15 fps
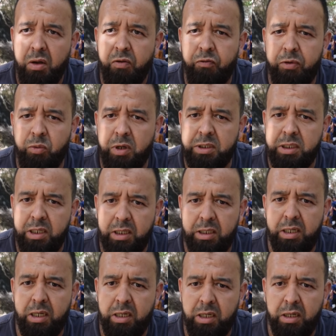في الوتيره
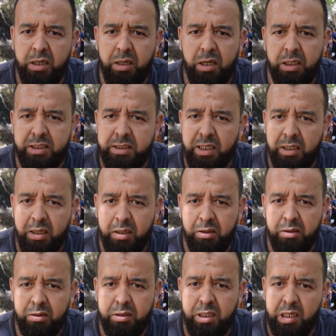ديال هذا
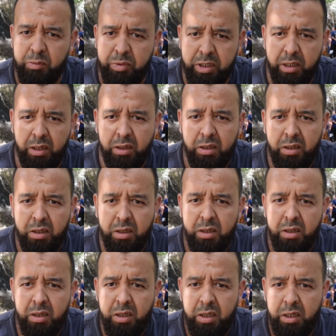السكن ديال البناء
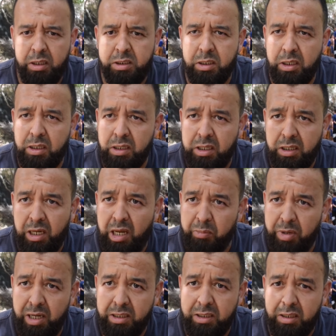حيت قلت لك
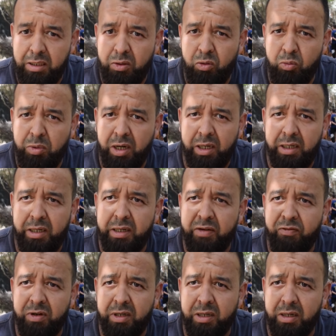عام هادي وباقي
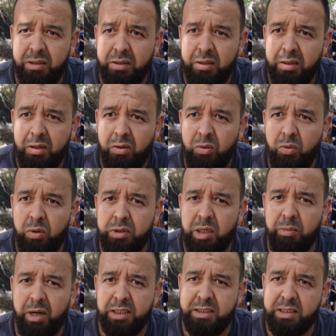حنا في القياطن
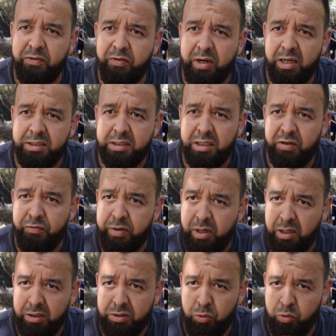ودابا الصيف راه
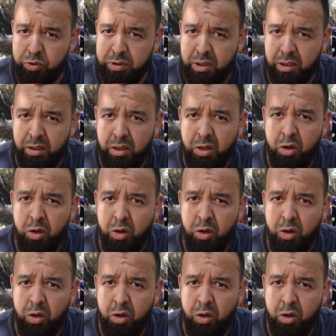صيفنا دوزنا